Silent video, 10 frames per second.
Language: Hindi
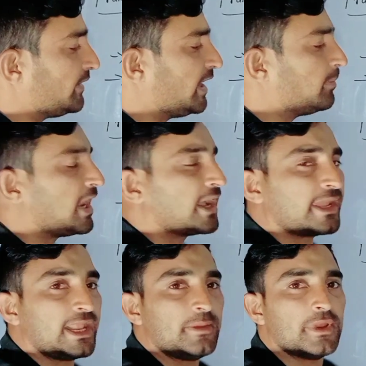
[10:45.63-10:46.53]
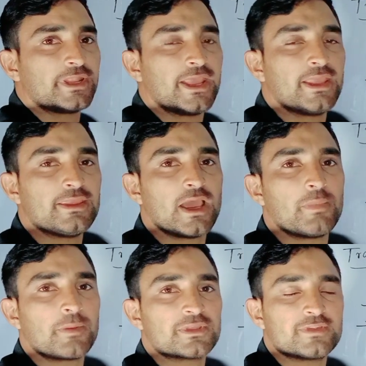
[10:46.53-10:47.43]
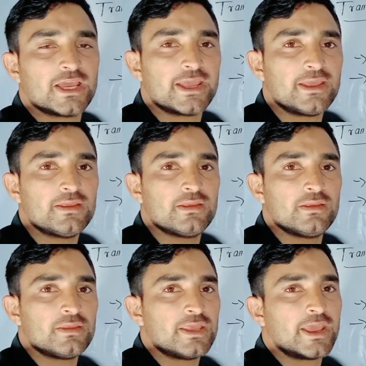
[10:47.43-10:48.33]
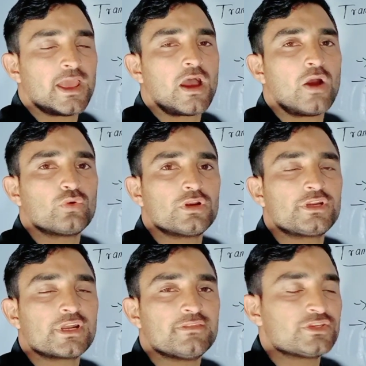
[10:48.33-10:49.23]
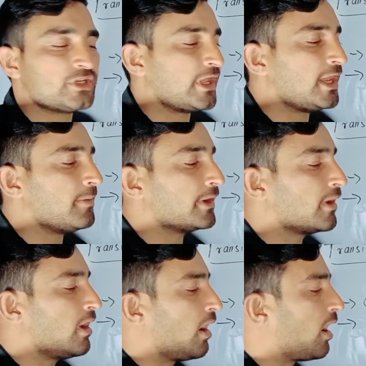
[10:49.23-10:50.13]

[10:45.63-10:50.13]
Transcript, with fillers: डी ब्लॉक एलिमेंट है ये हमारे पास क्या है ये है आउटर ट्रांजिशन एलिमेंट